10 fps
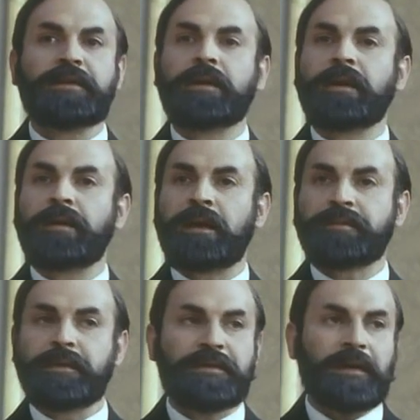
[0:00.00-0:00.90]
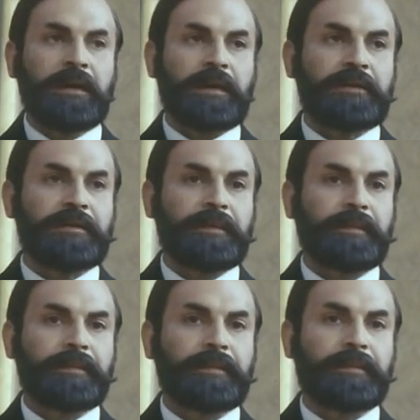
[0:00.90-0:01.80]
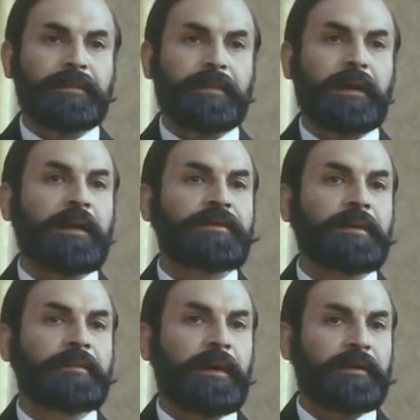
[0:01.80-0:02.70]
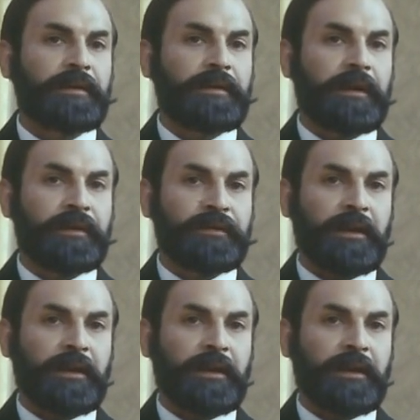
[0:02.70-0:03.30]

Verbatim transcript: Что если источник неврозов находится в менее таинственной, но